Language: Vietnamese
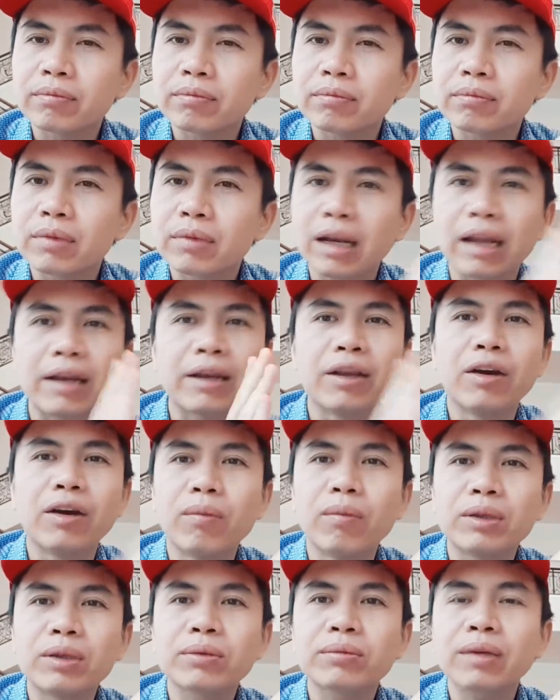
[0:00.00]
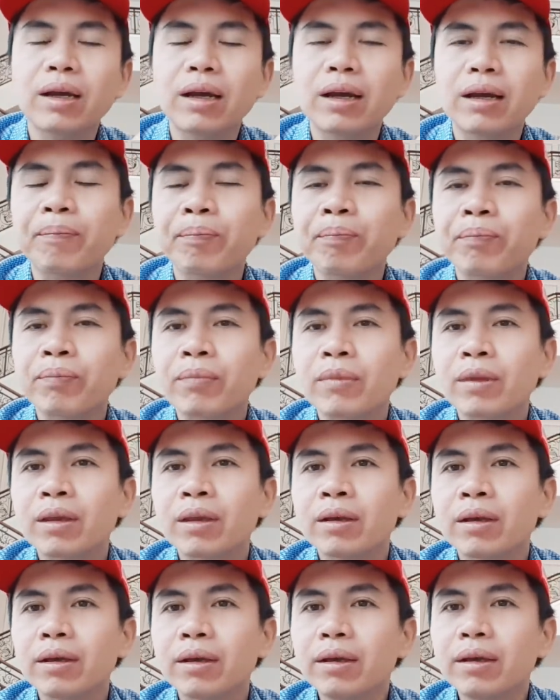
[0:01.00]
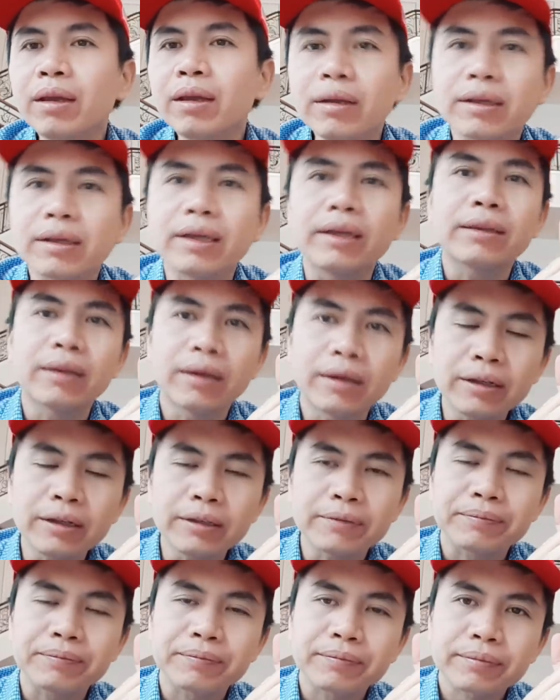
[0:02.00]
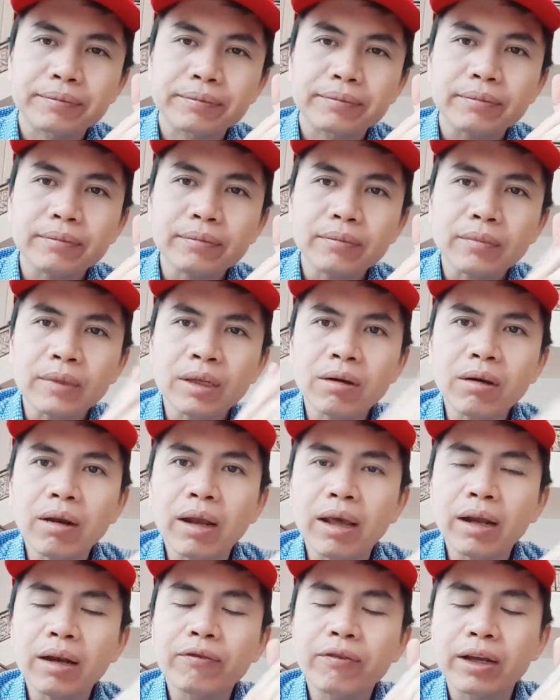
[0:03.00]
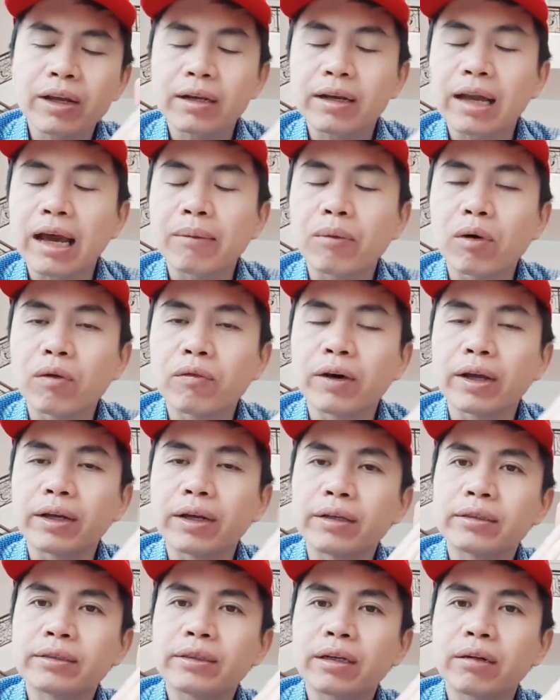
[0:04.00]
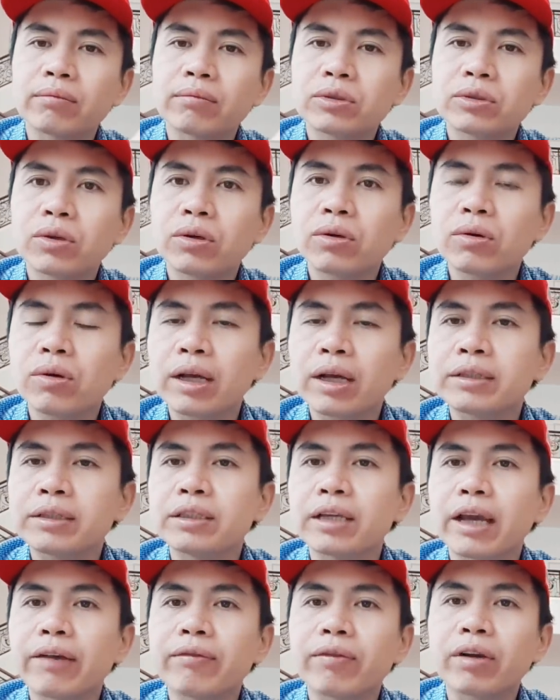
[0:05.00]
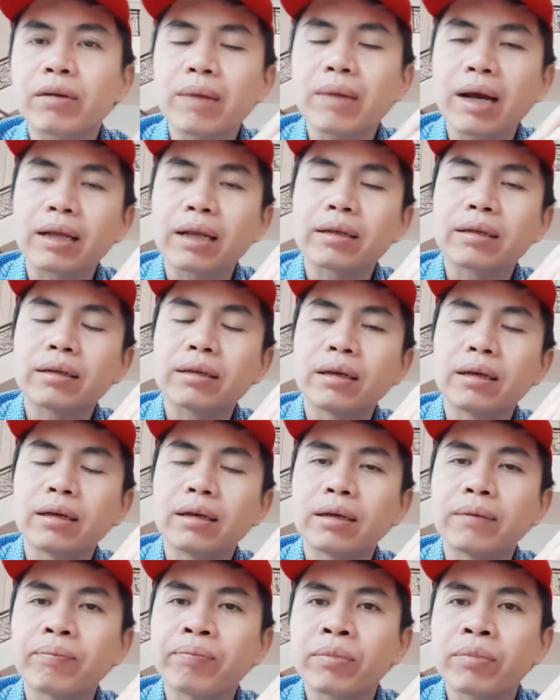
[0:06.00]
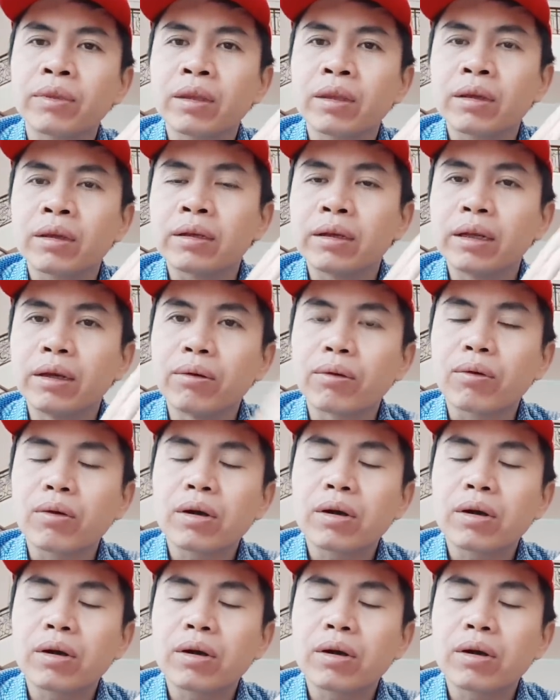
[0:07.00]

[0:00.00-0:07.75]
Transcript: là điều mà chúng ta ít nghĩ tới. Có lẽ là phận đại bộ phận trong số anh chị em và các bạn à, đều có